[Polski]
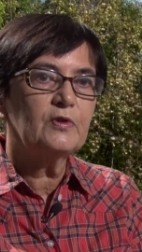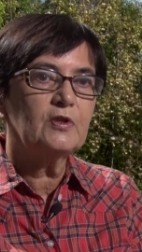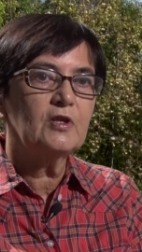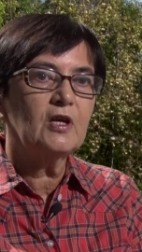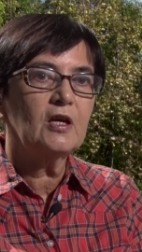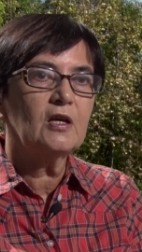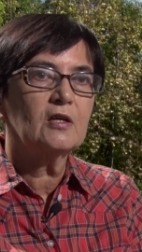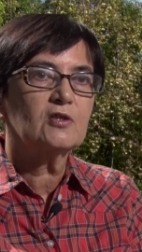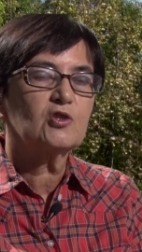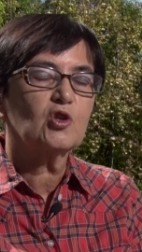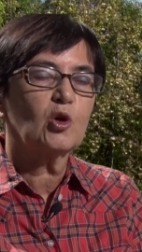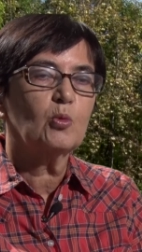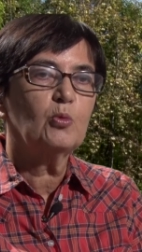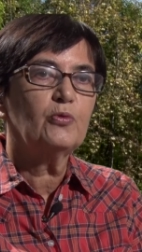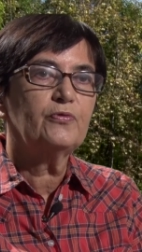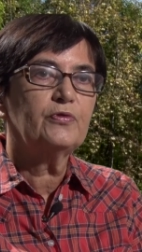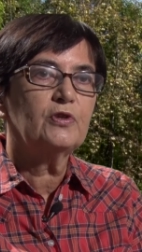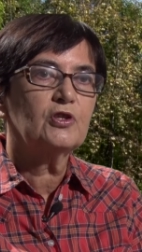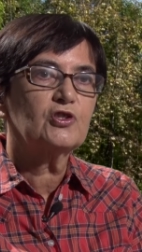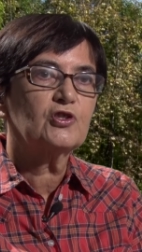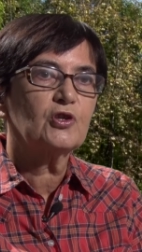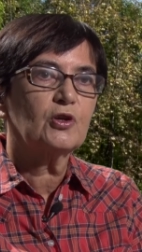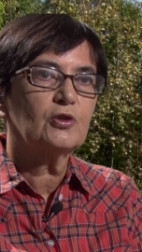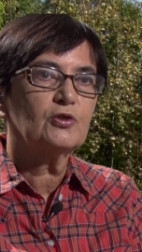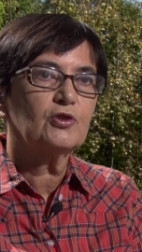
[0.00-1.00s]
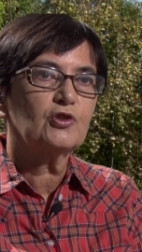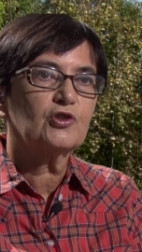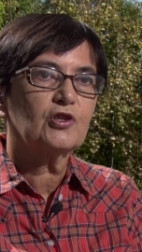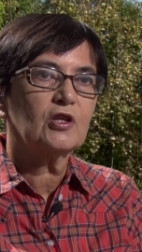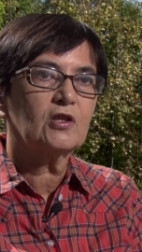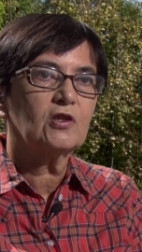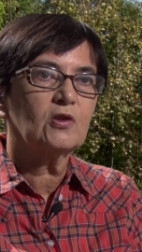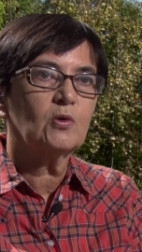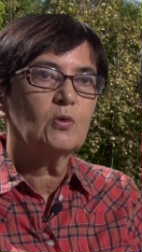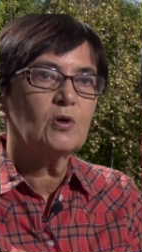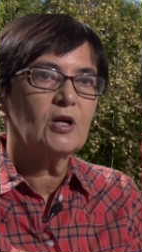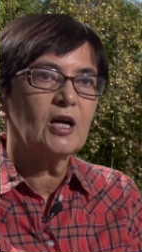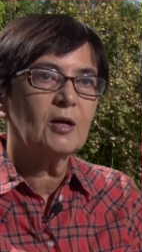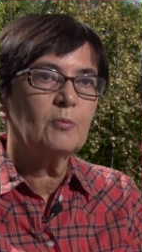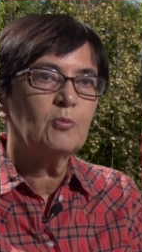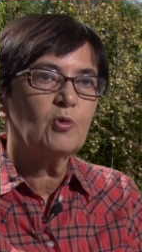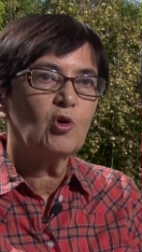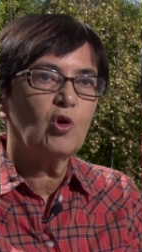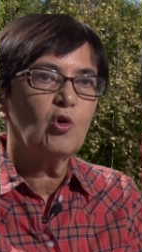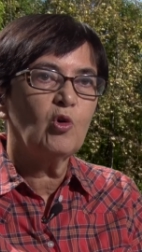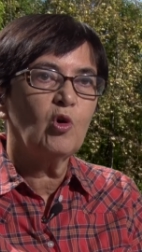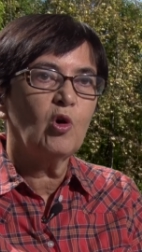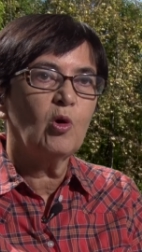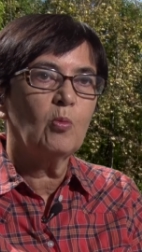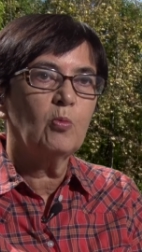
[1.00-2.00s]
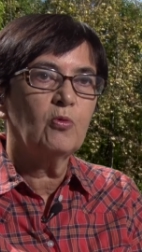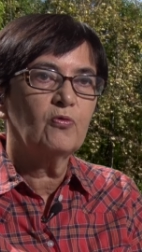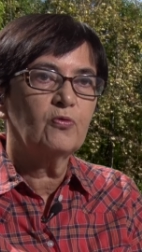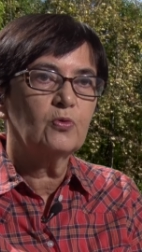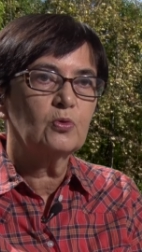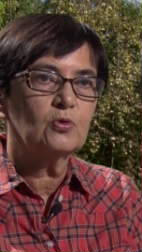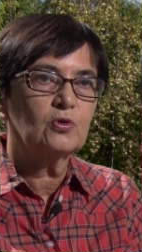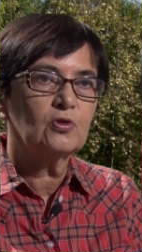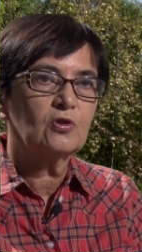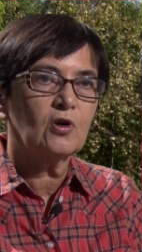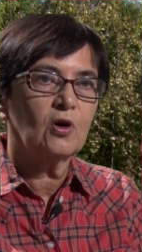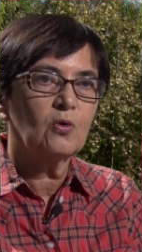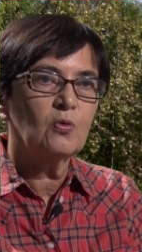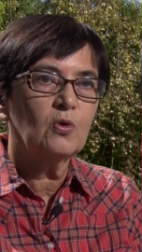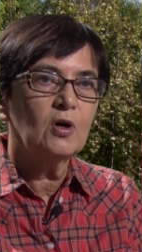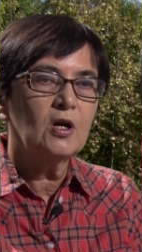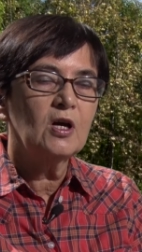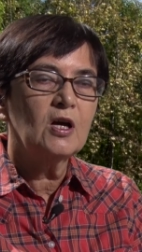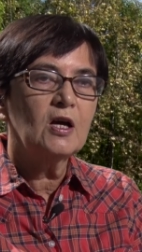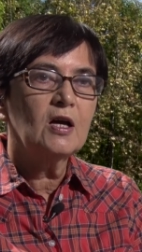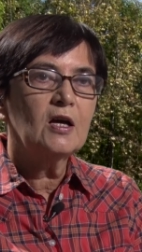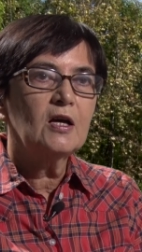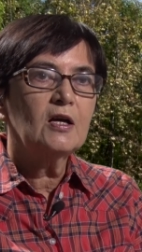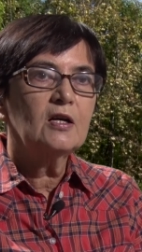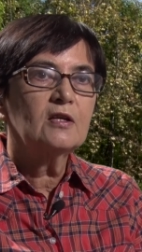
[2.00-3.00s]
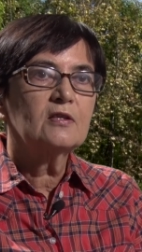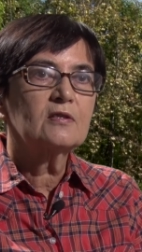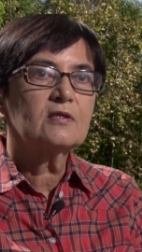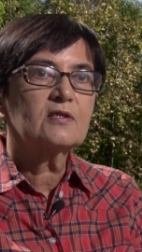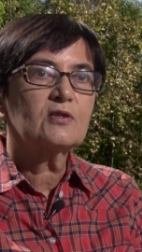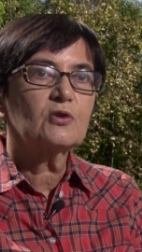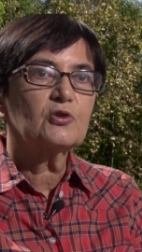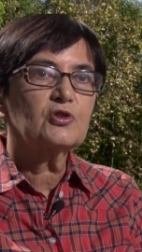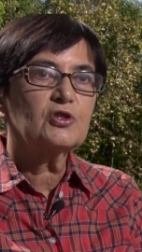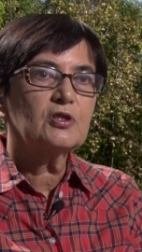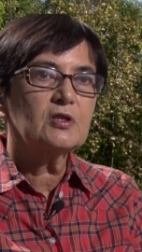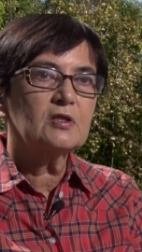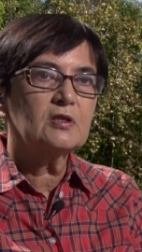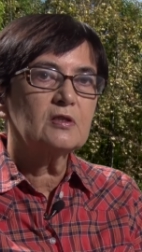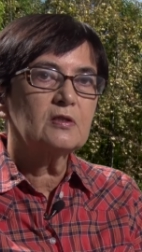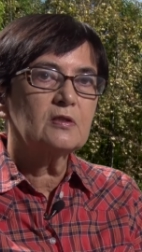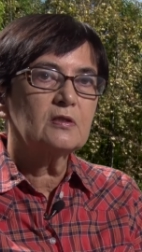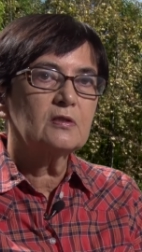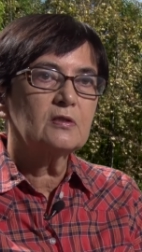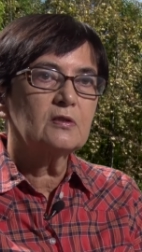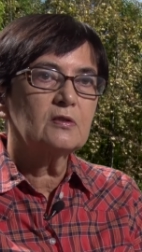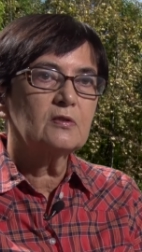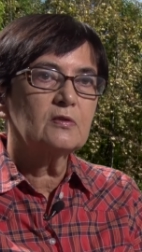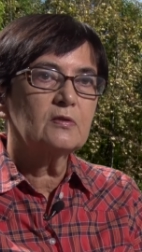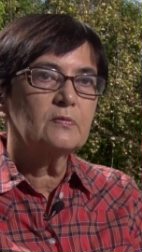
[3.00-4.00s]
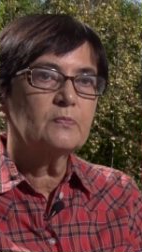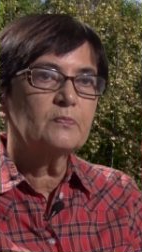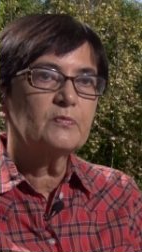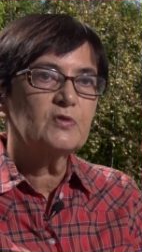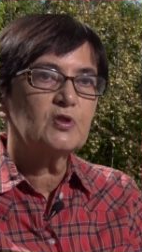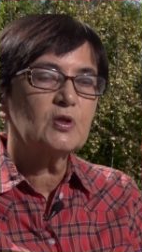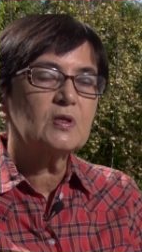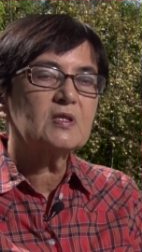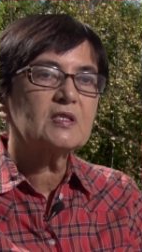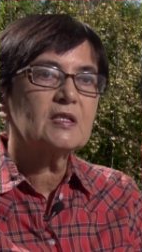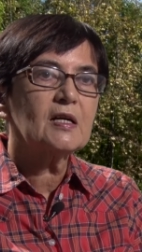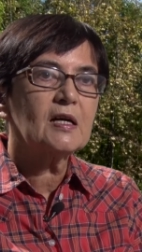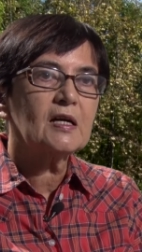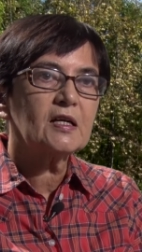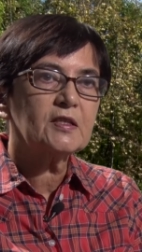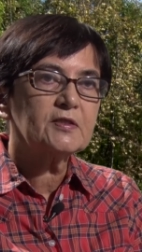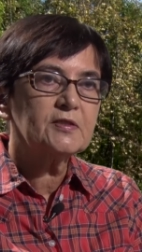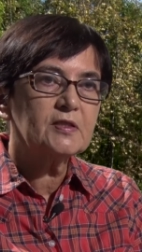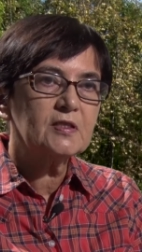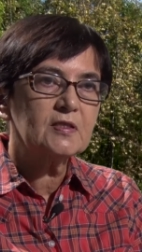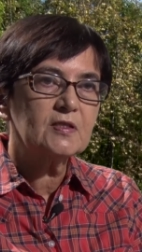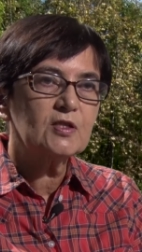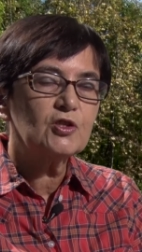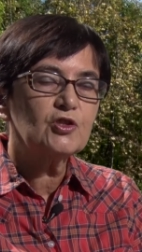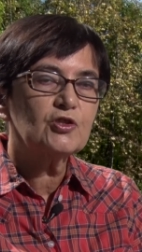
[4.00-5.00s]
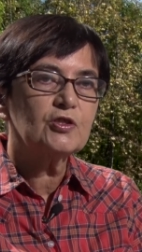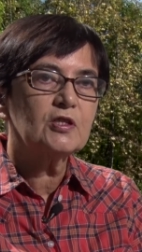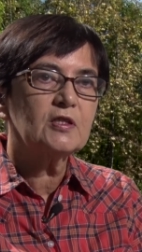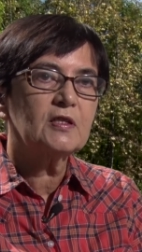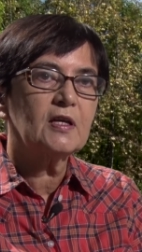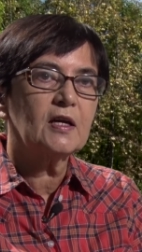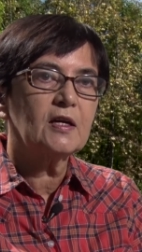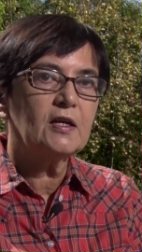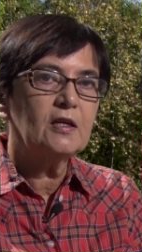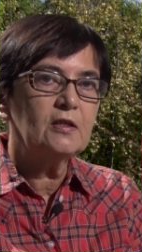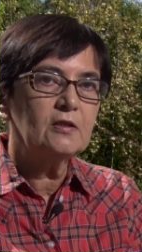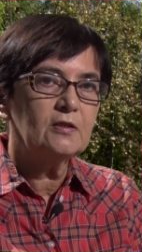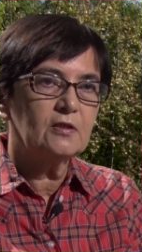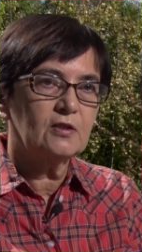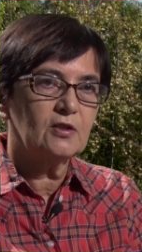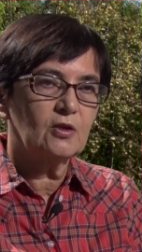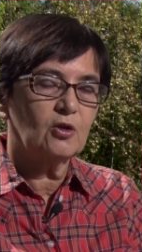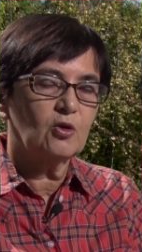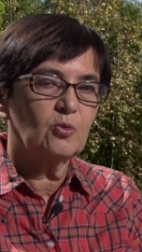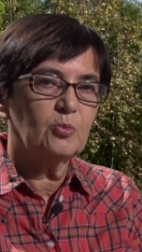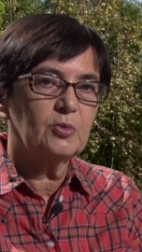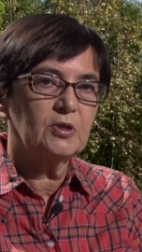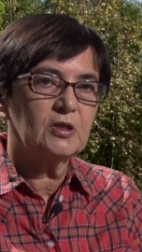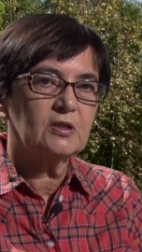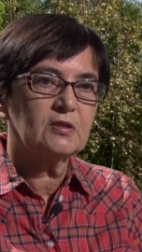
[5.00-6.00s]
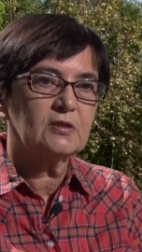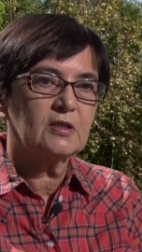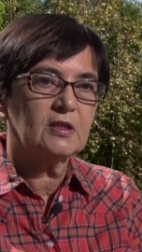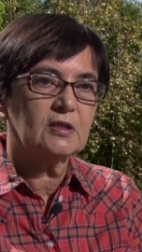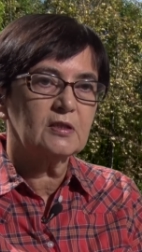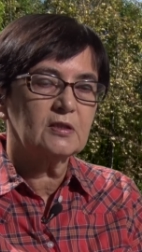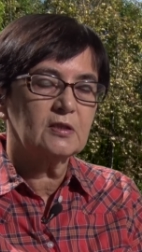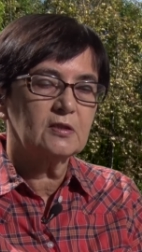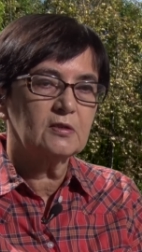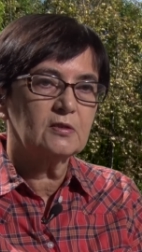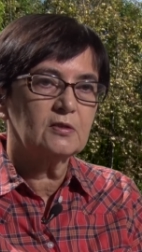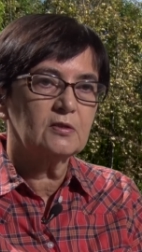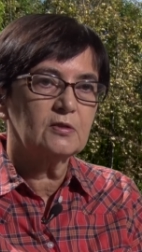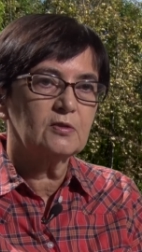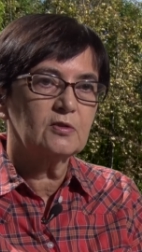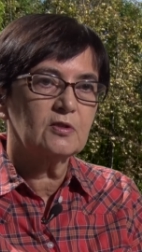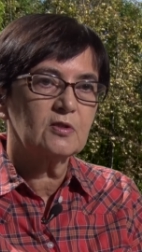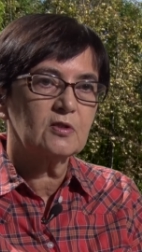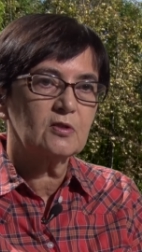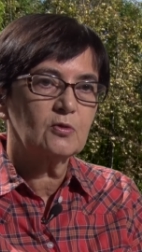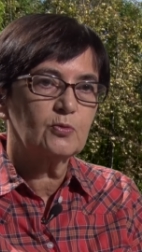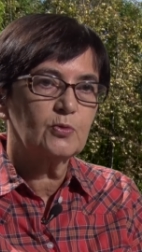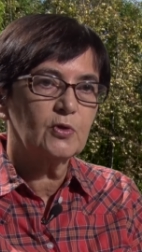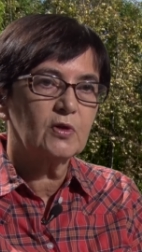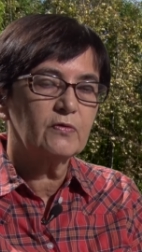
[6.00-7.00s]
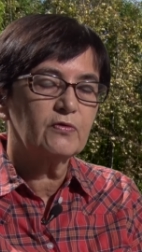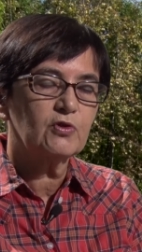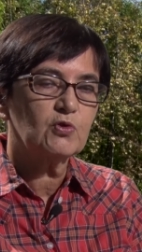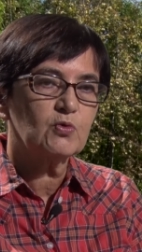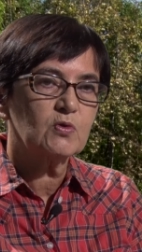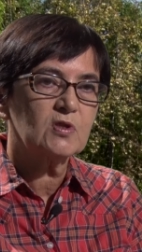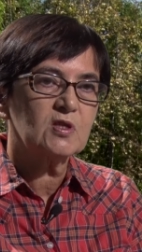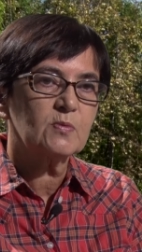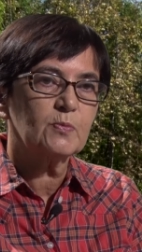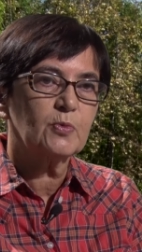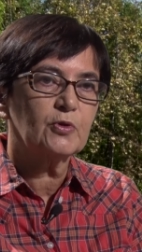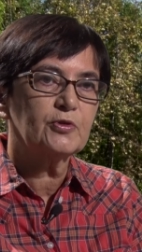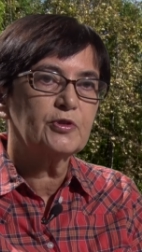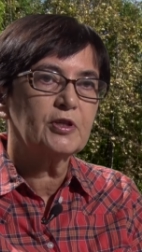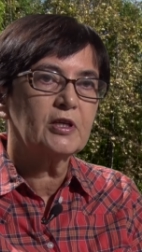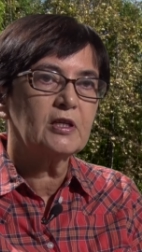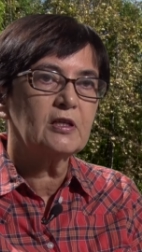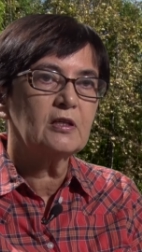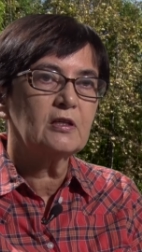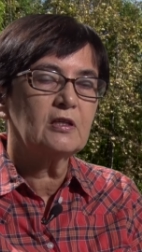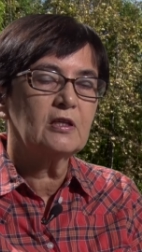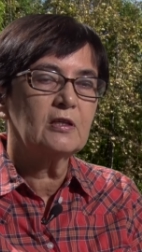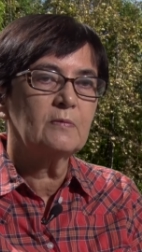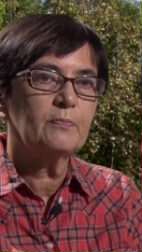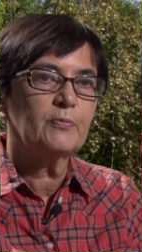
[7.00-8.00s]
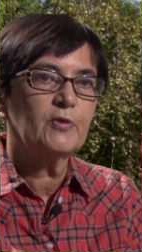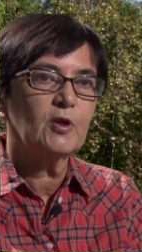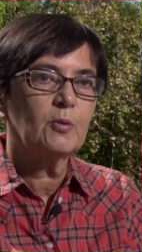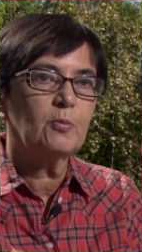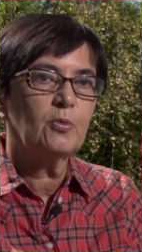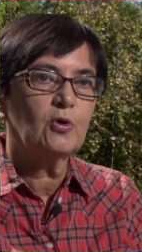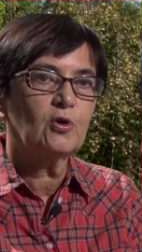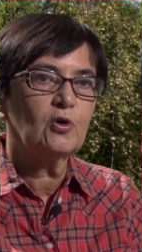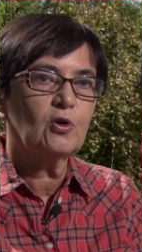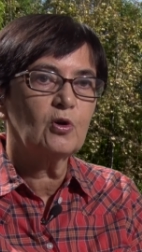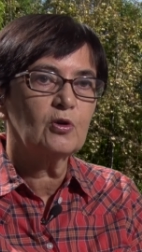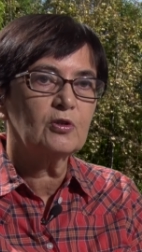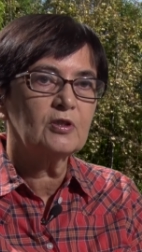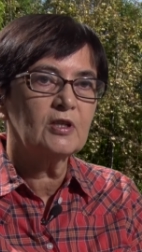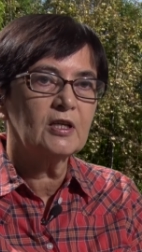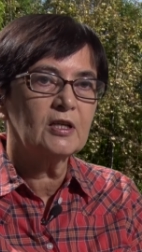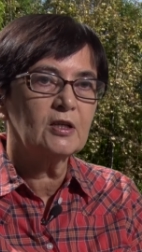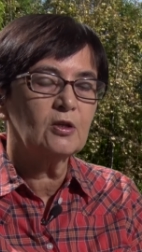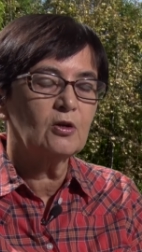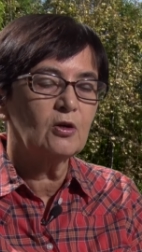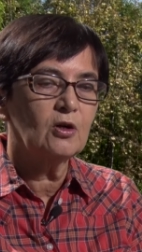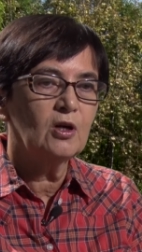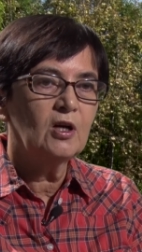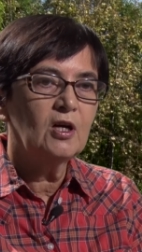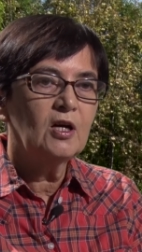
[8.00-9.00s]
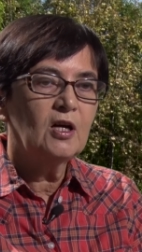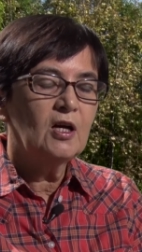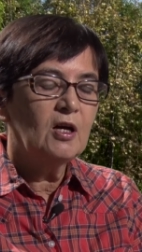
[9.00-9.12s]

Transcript: nie jest obwiedziony żadną ramką, obwódką, co, się, e, co jest charakterystyczne na innych obiektach, które wyszły spod ręki Pokornego.